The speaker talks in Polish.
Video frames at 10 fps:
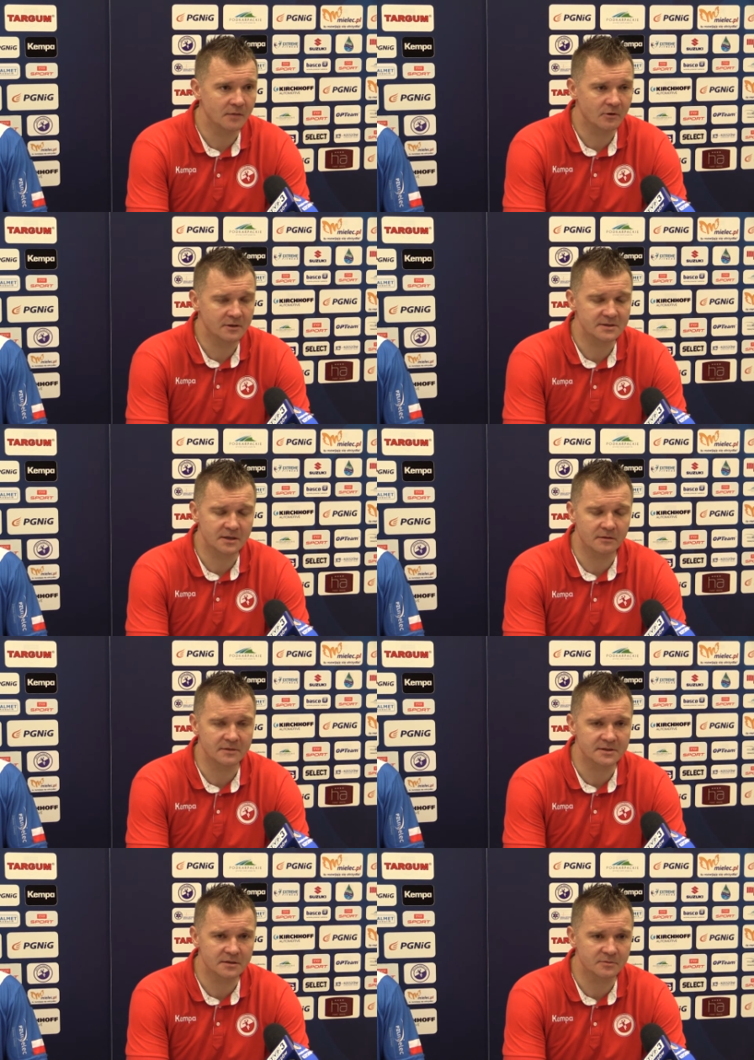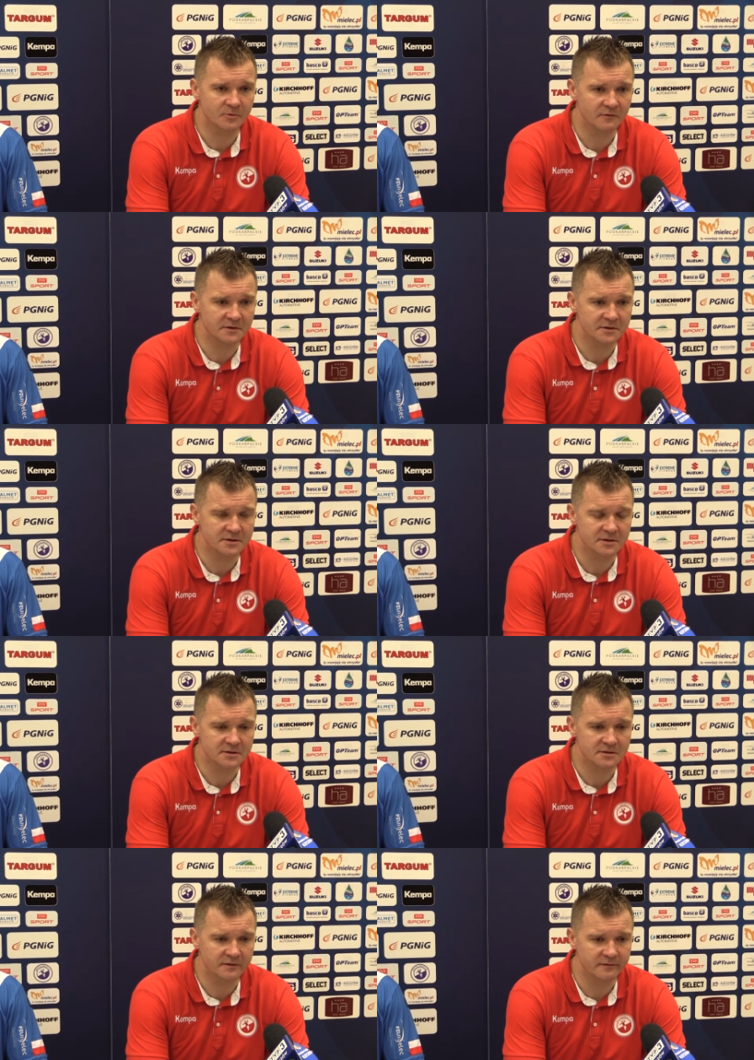Mogę z ręką na sercu powiedzieć, że
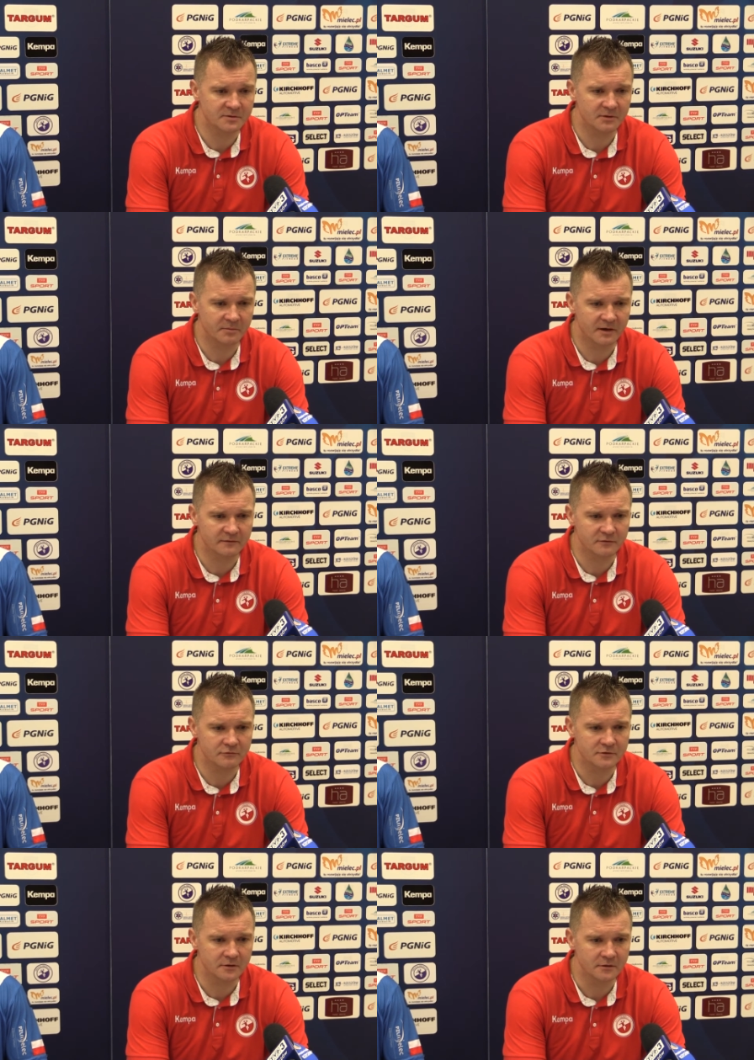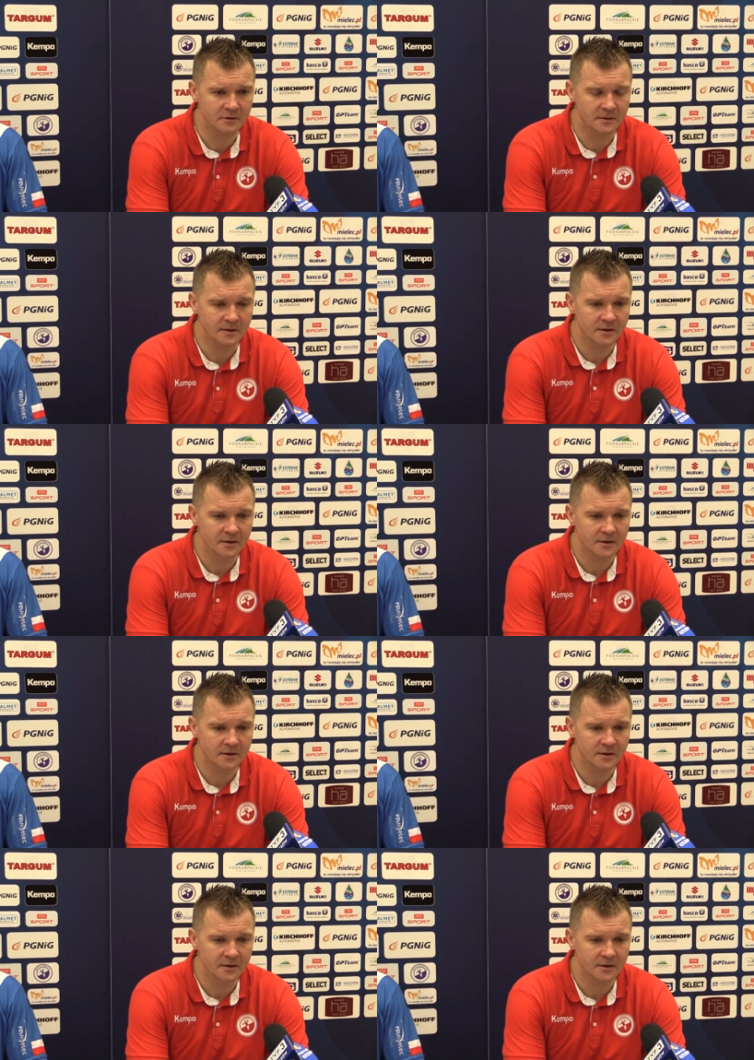zostawiliśmy naprawdę dużo,